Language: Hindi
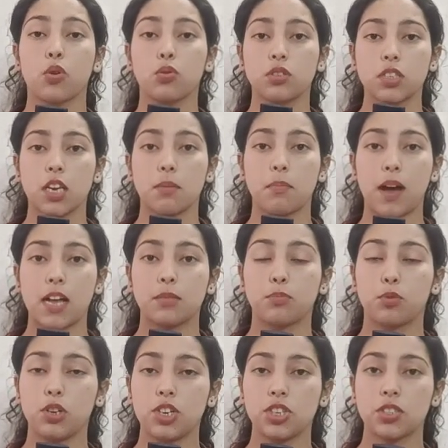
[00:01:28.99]
उसके बाद
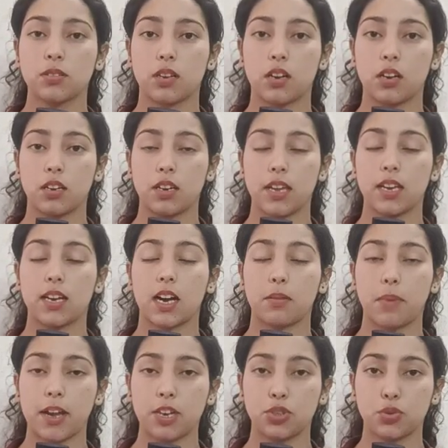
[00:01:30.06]
पुलिस ने
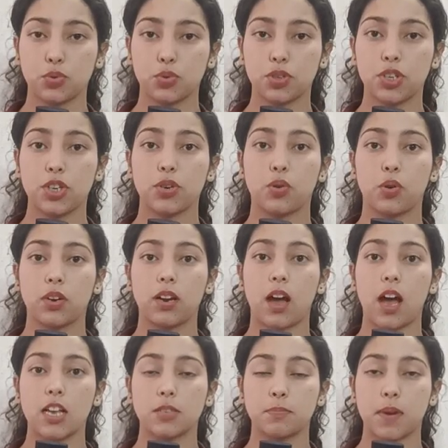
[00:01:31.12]
कार्रवाई शुरू की और
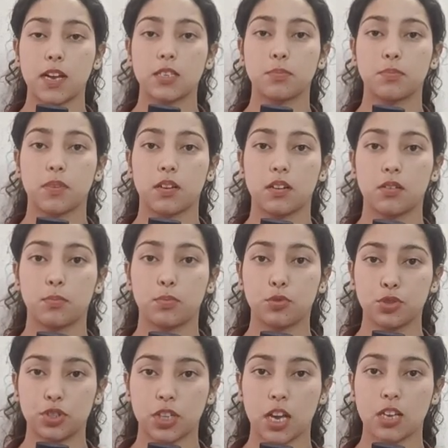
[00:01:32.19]
आसपास
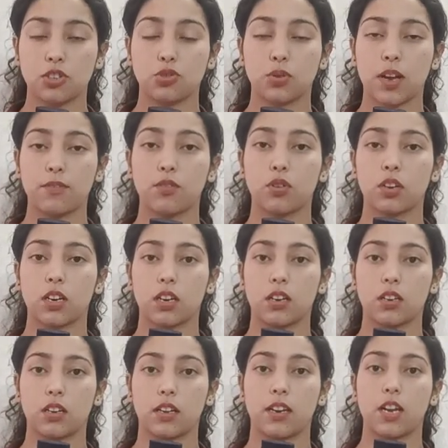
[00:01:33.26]
पूछताछ जो है वो
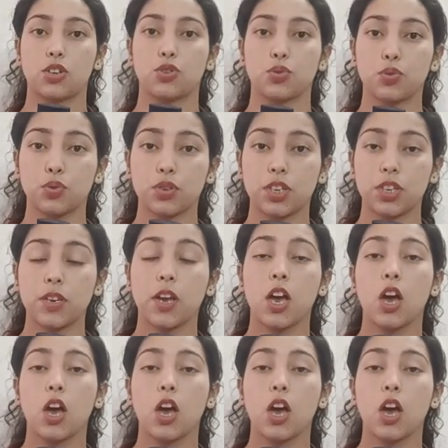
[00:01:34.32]
करना शुरू की